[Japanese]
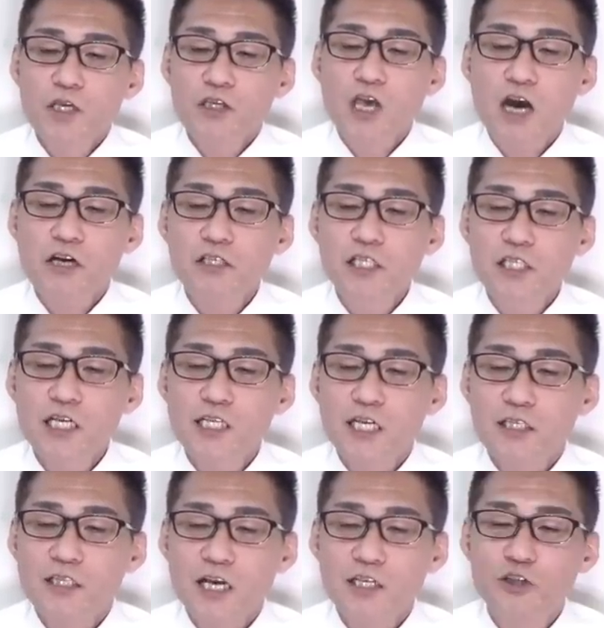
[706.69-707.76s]
逆にな
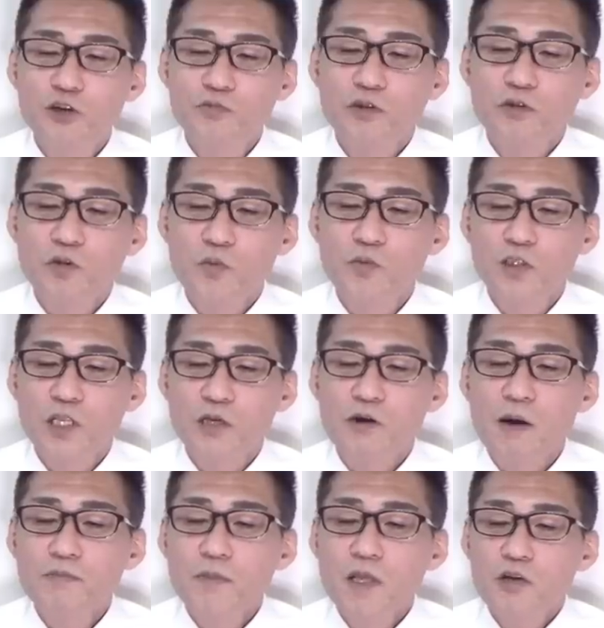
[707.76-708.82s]
ぜ大丈夫と思ったのか。